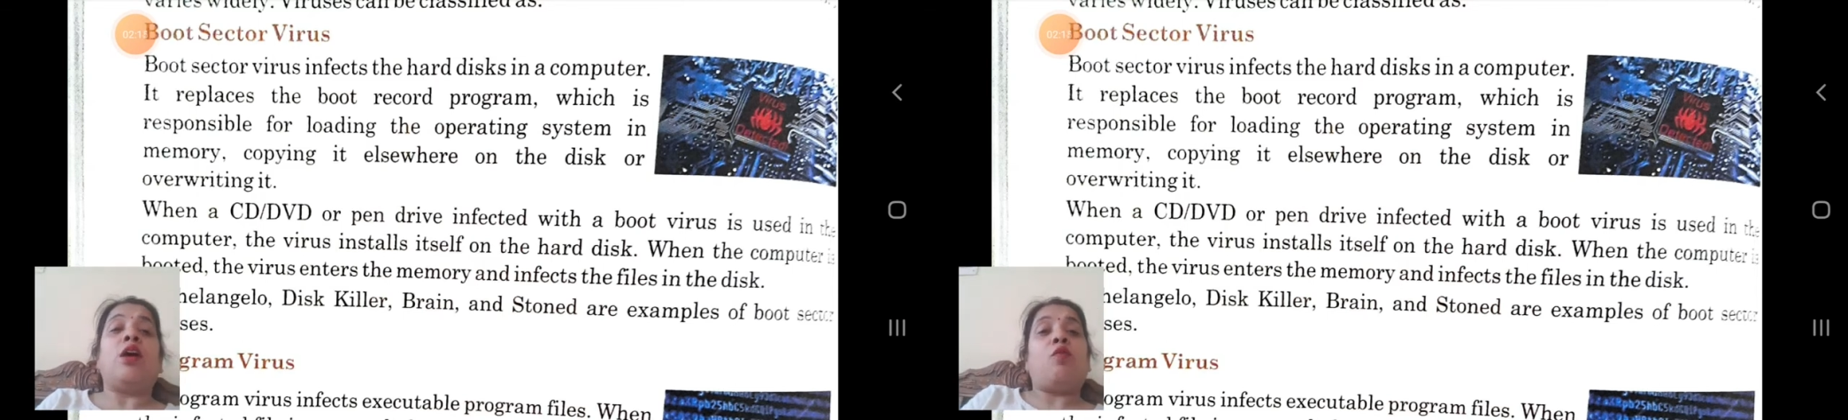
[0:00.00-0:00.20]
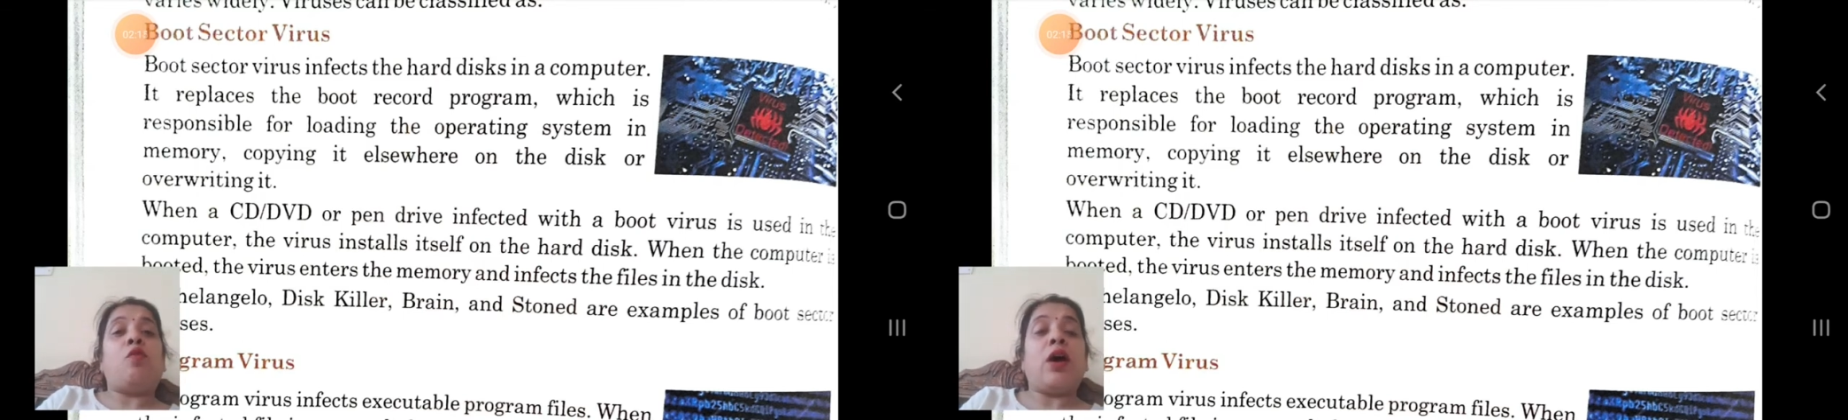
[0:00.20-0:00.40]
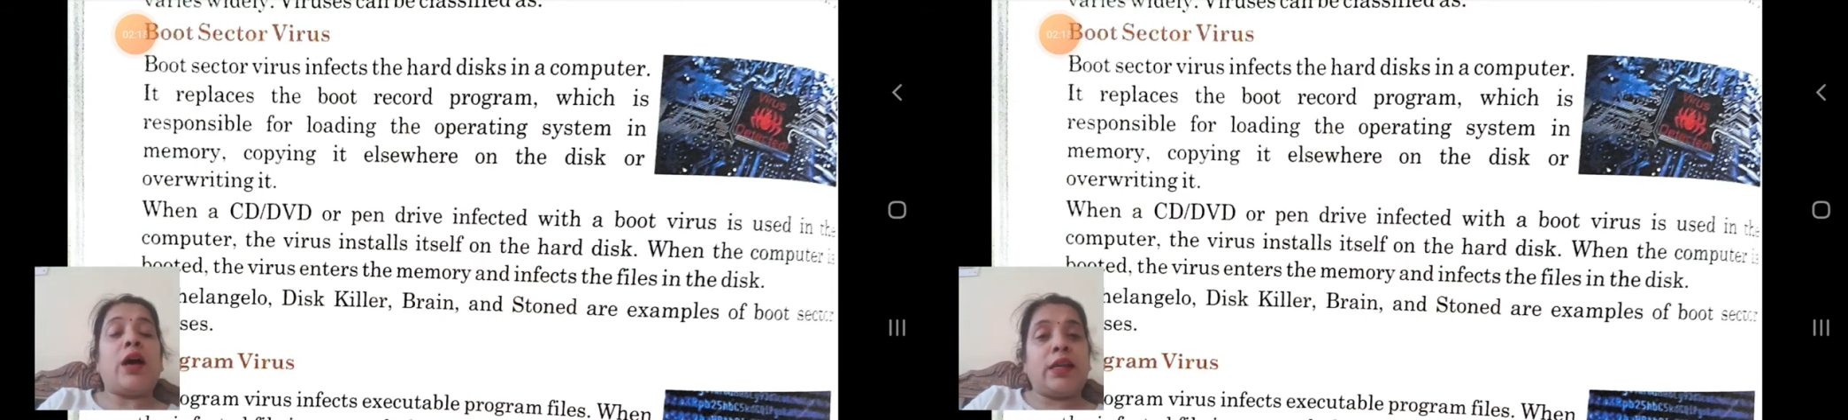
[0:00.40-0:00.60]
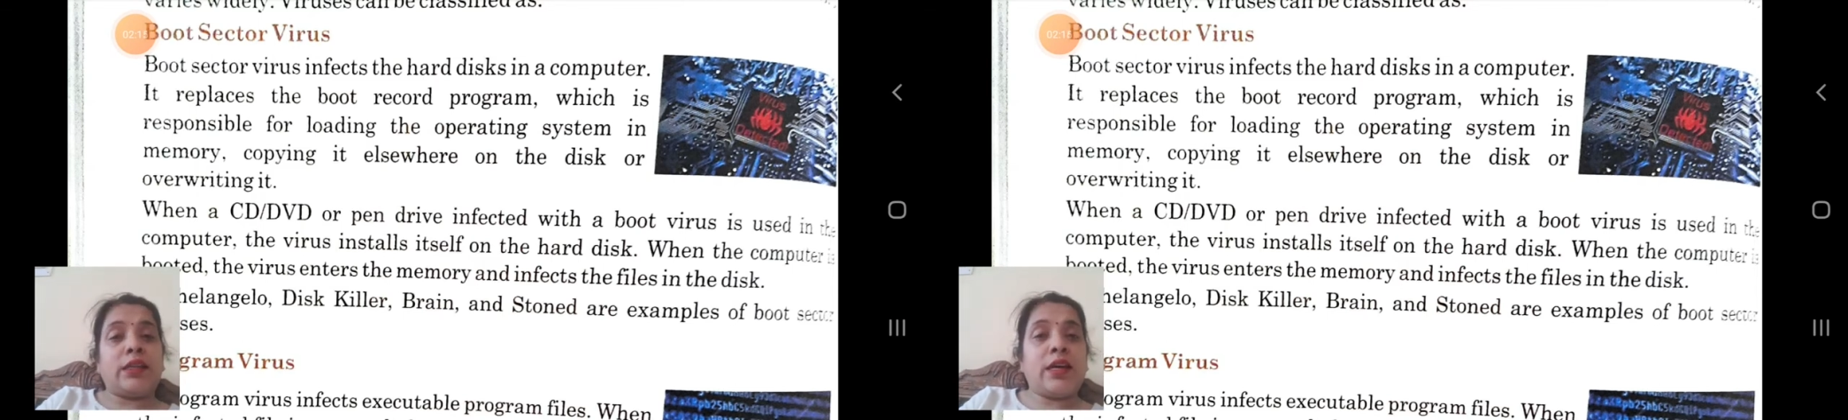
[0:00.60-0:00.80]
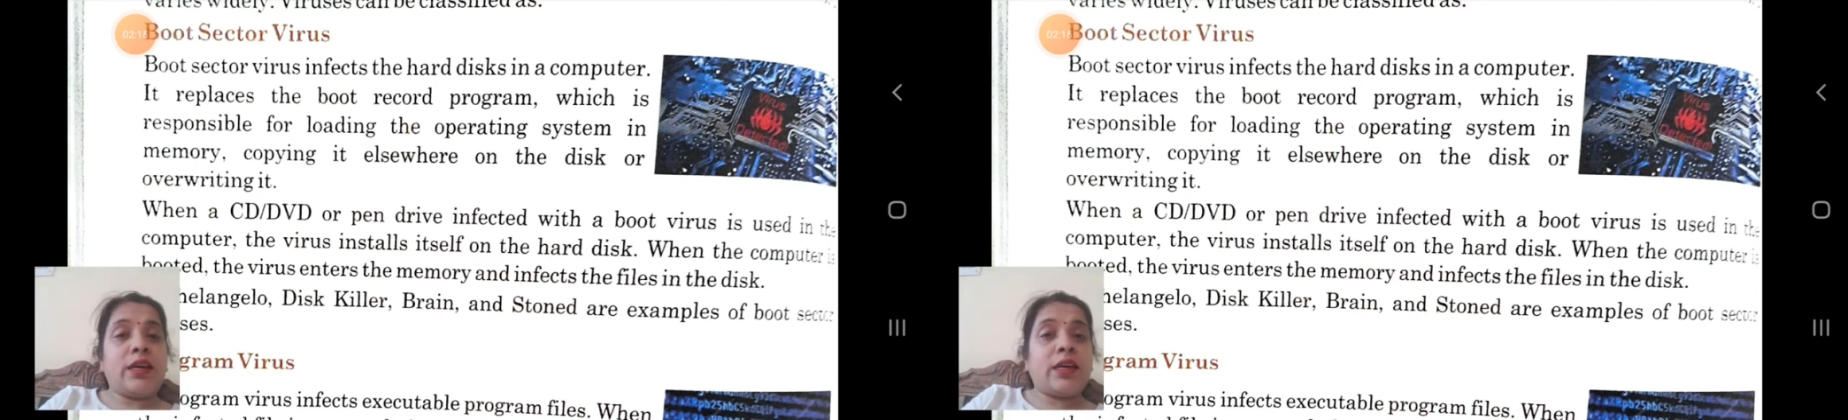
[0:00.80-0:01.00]
वो
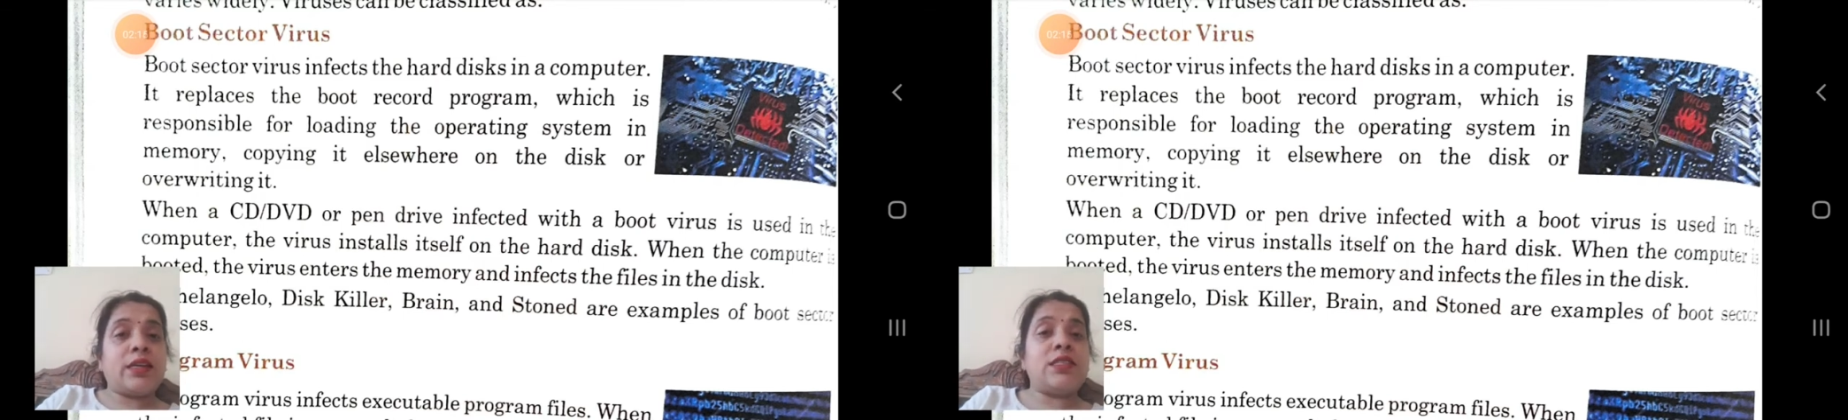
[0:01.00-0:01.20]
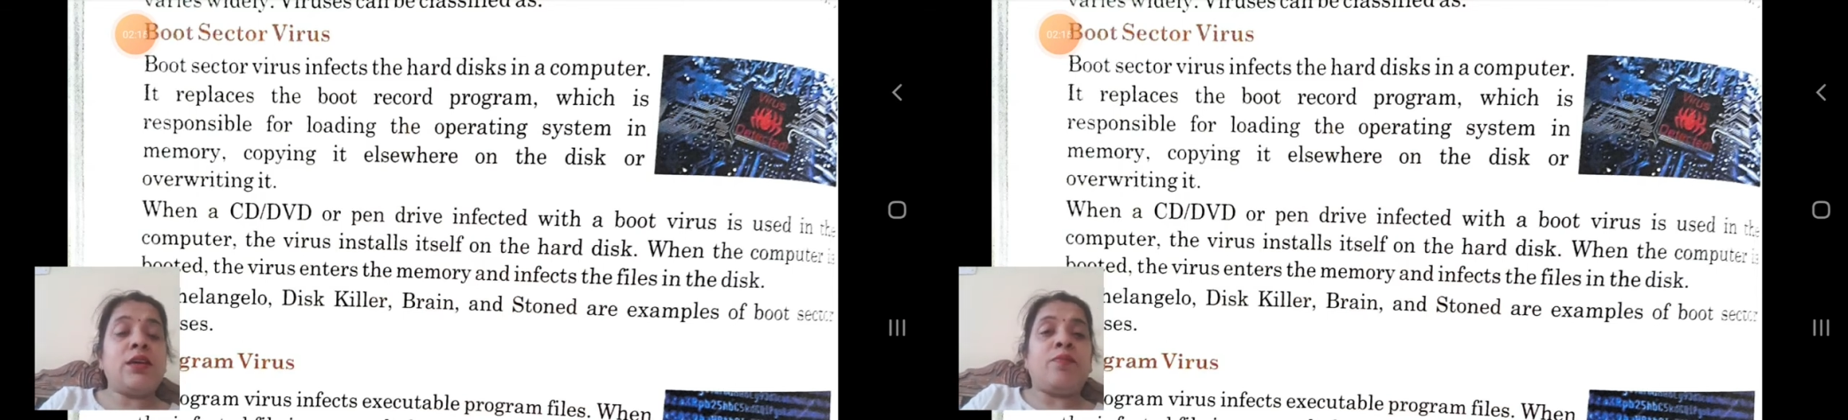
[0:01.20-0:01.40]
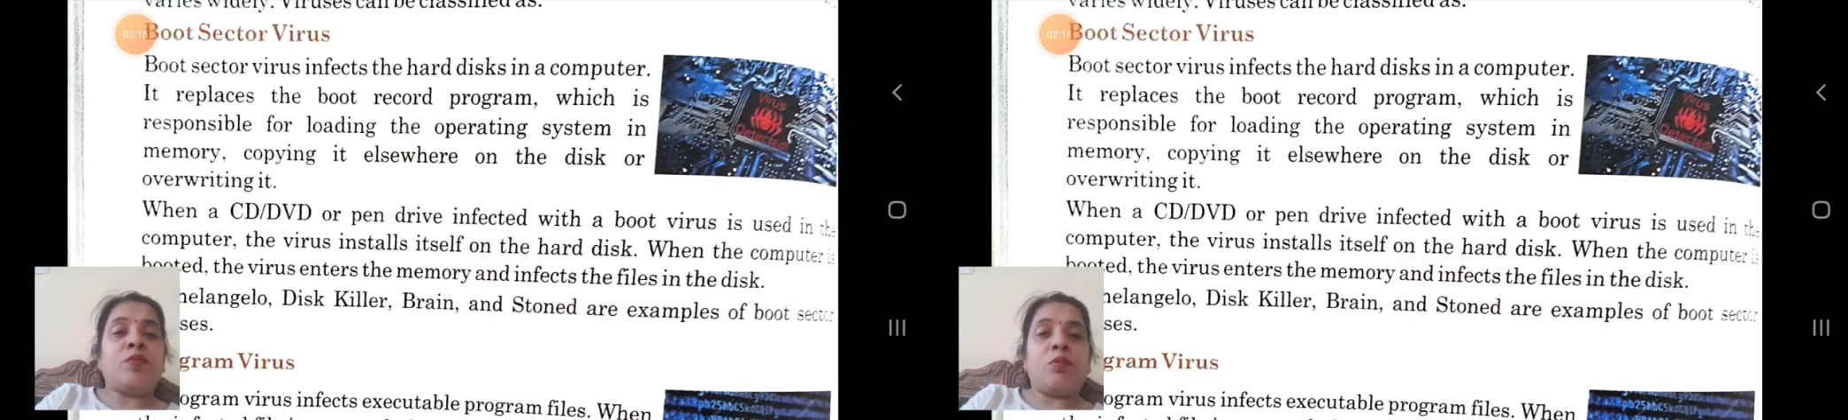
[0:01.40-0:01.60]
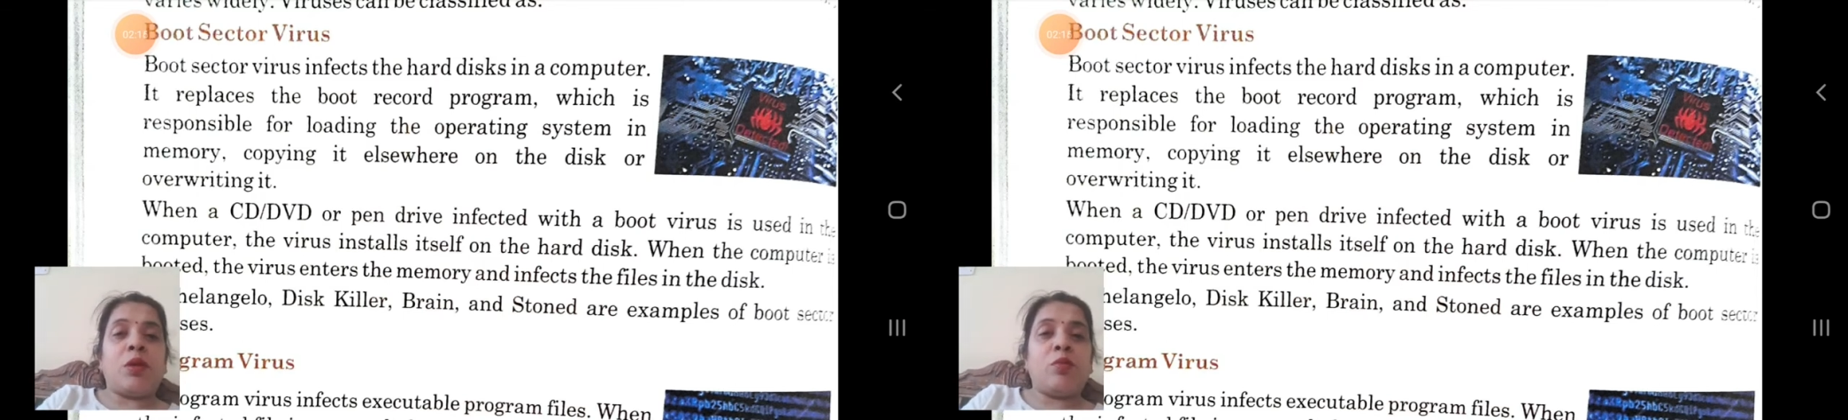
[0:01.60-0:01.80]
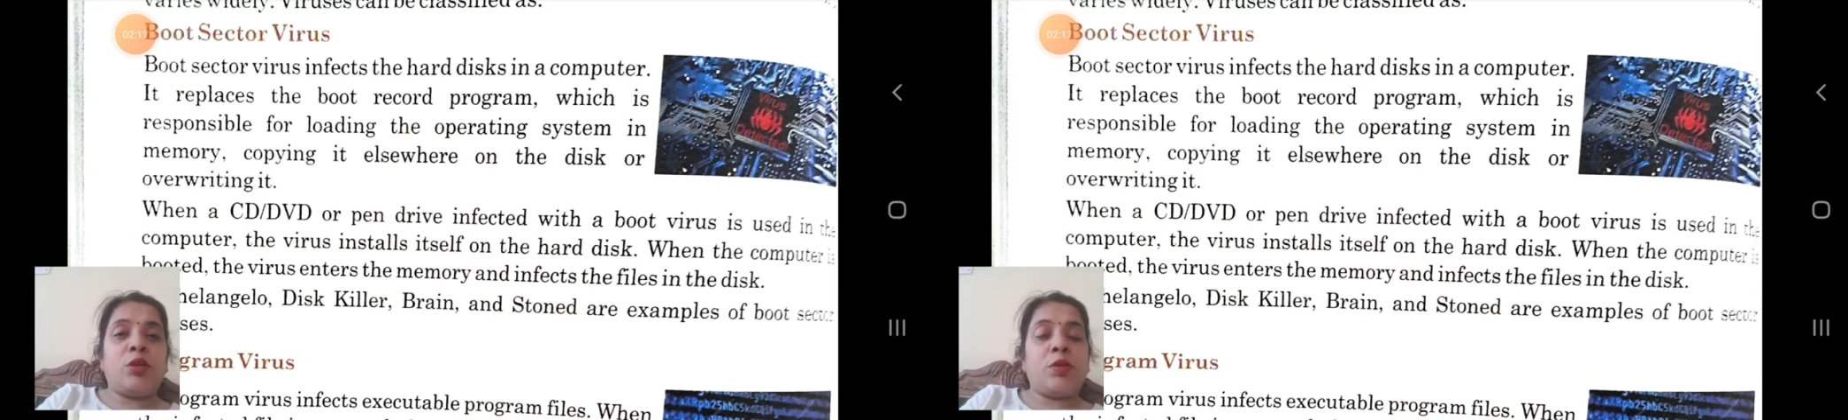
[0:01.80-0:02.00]
आता है कैसे
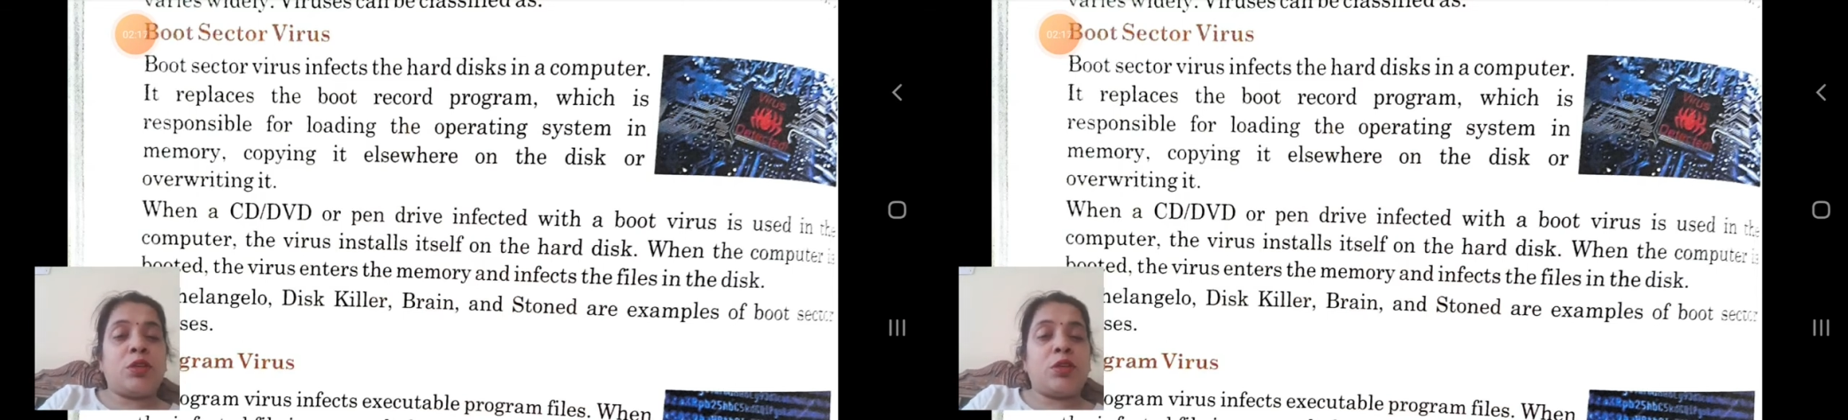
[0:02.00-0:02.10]
मेमोरी